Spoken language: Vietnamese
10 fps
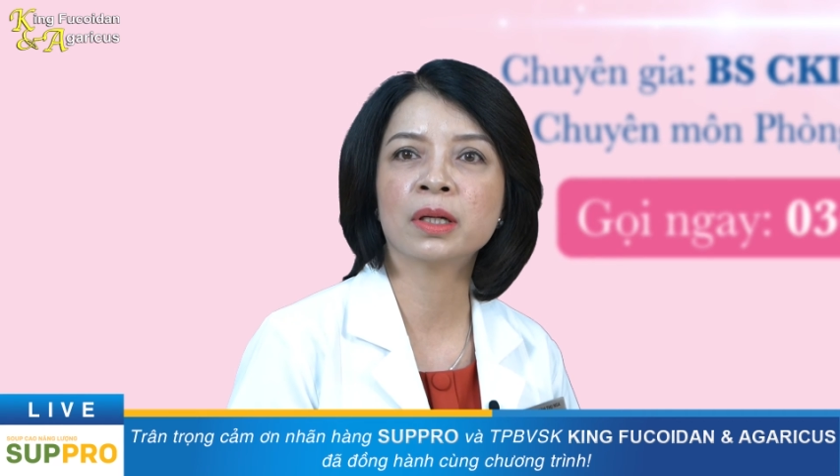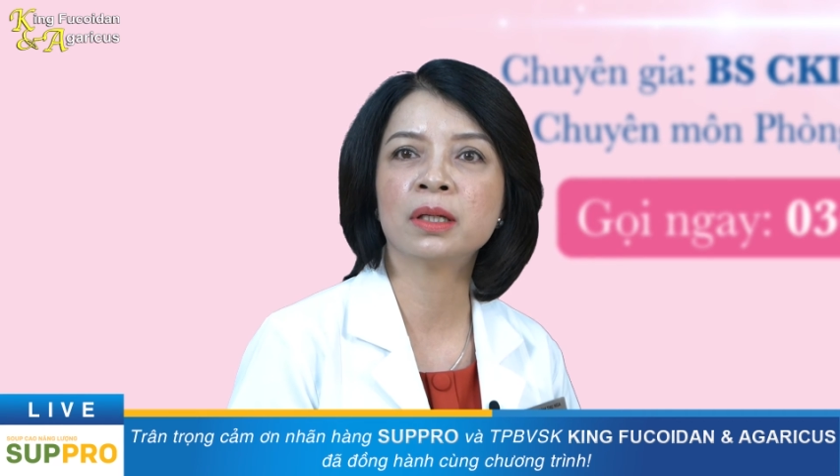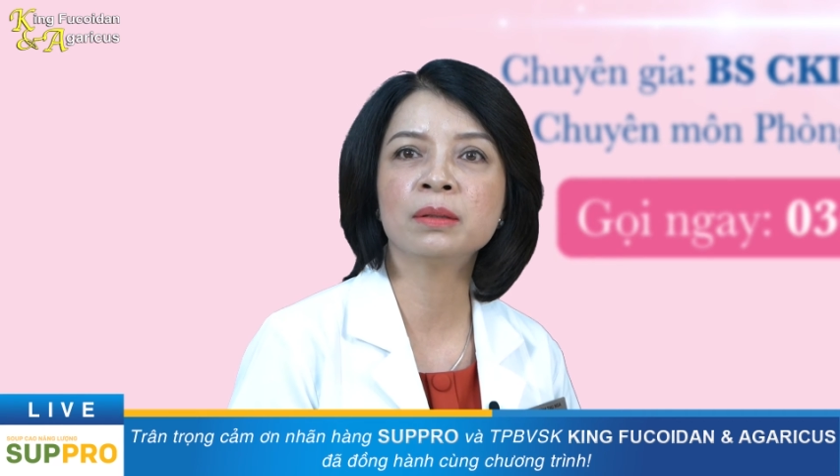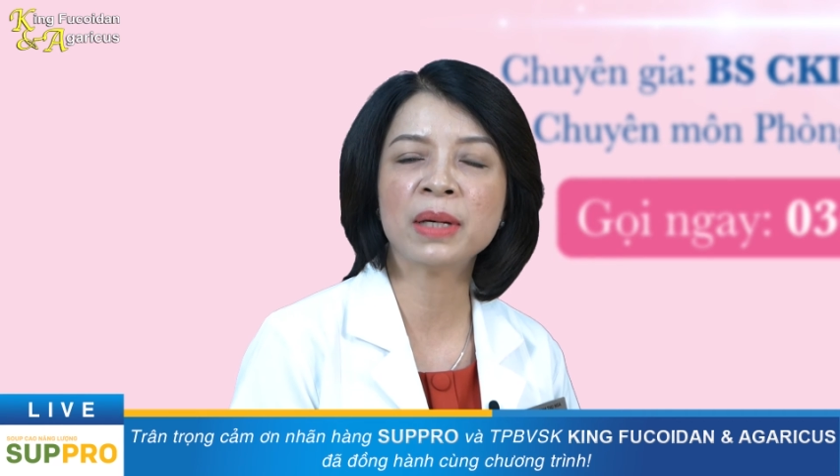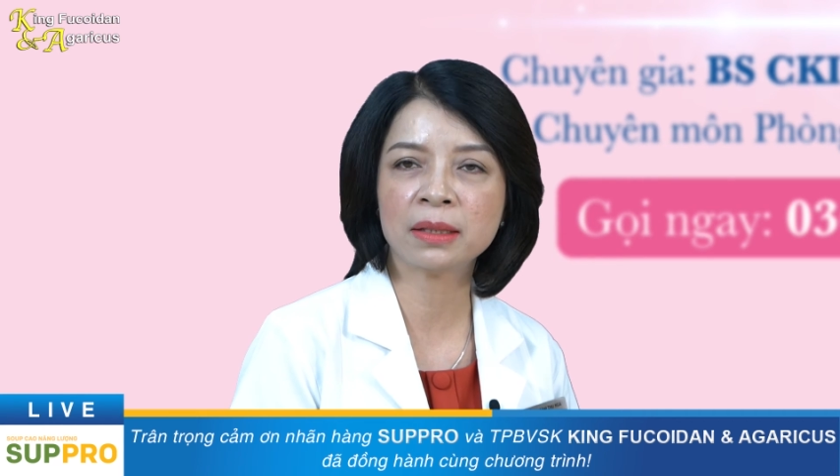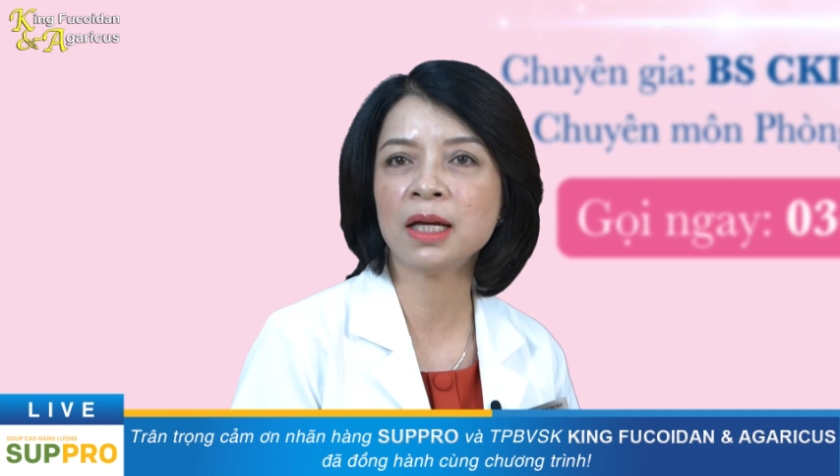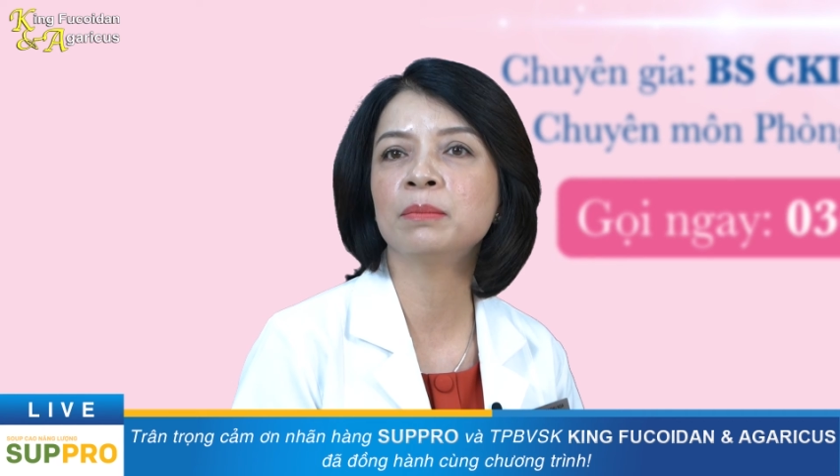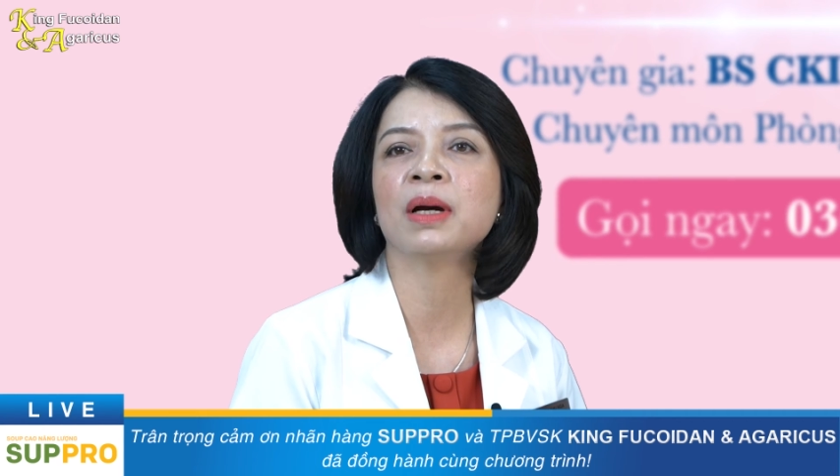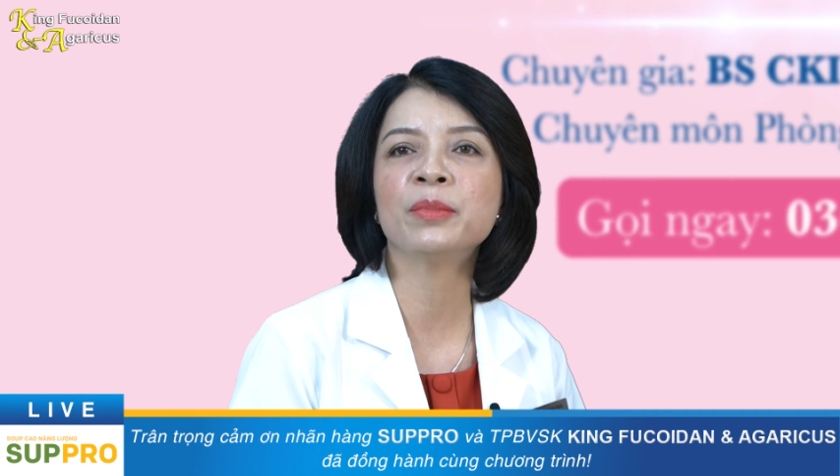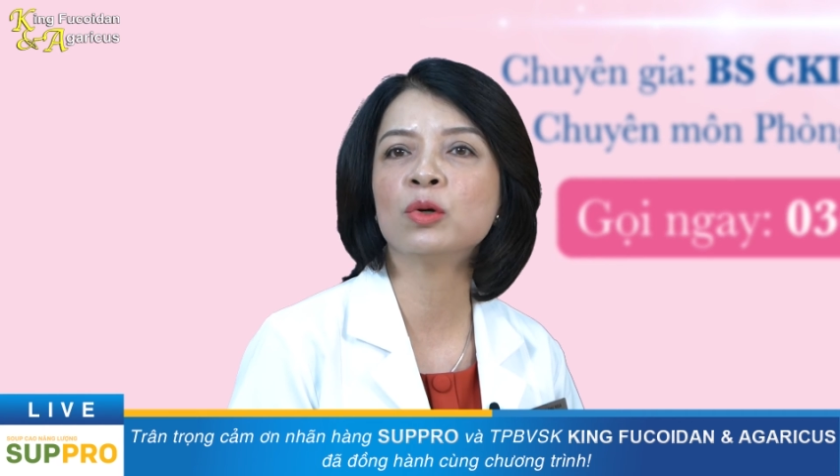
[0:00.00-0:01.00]
cái bệnh
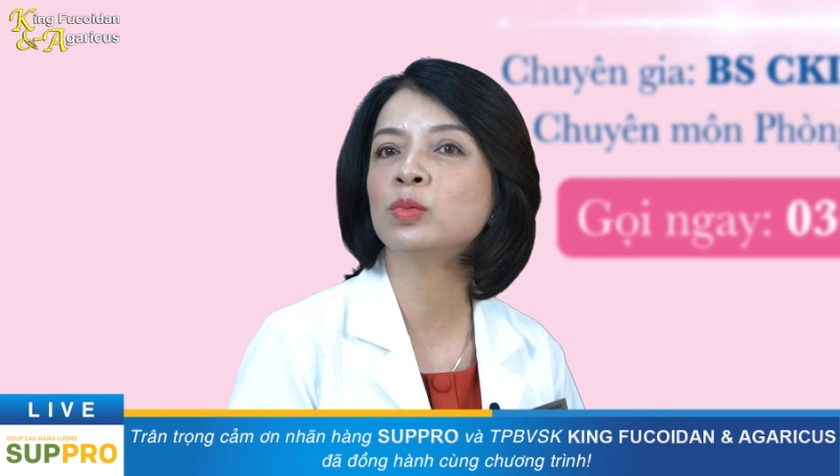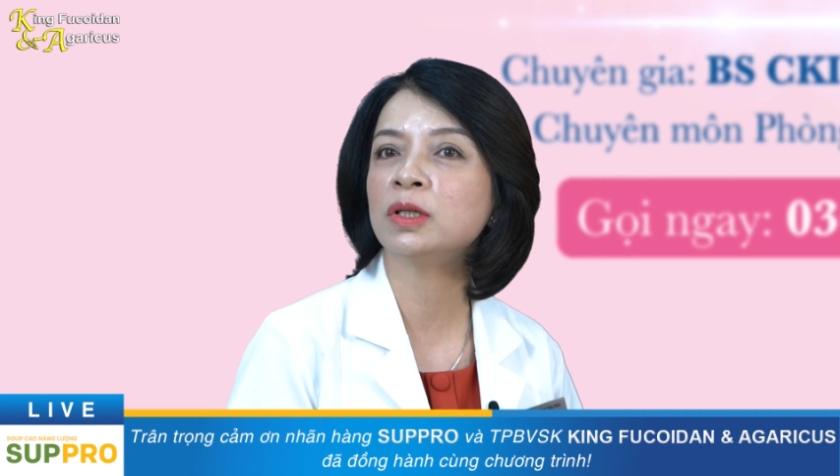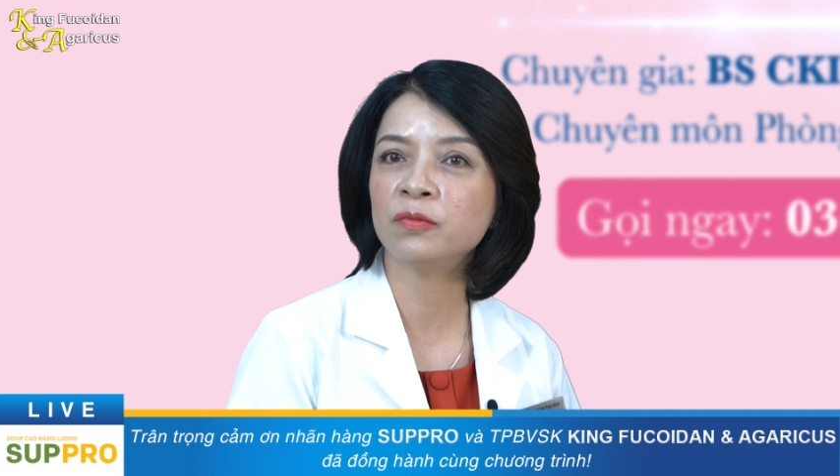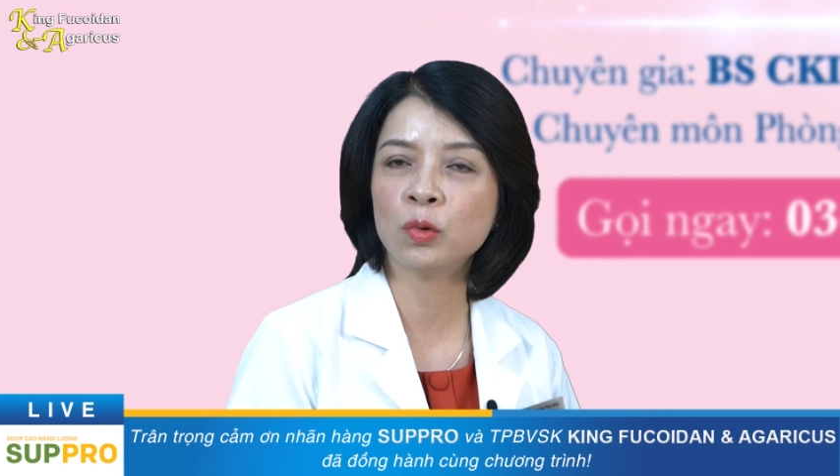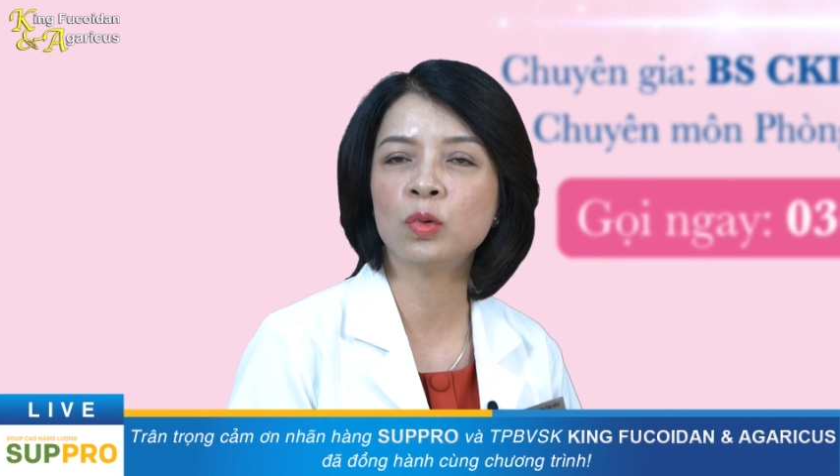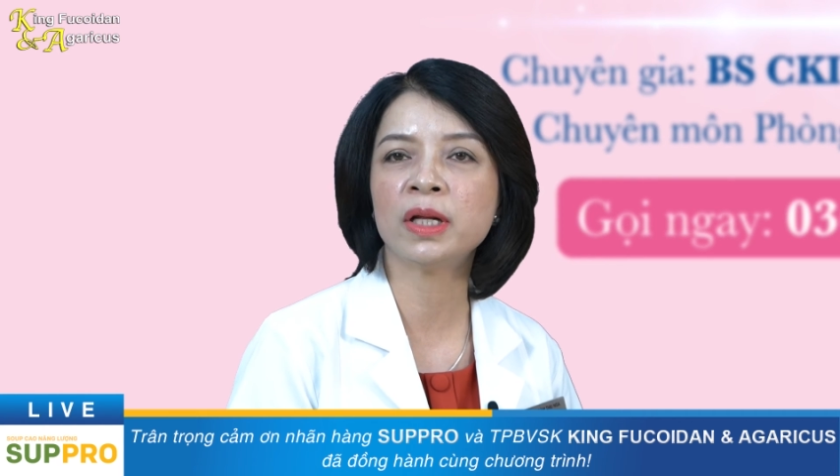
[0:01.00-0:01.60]
nhân mà bị ung thư vú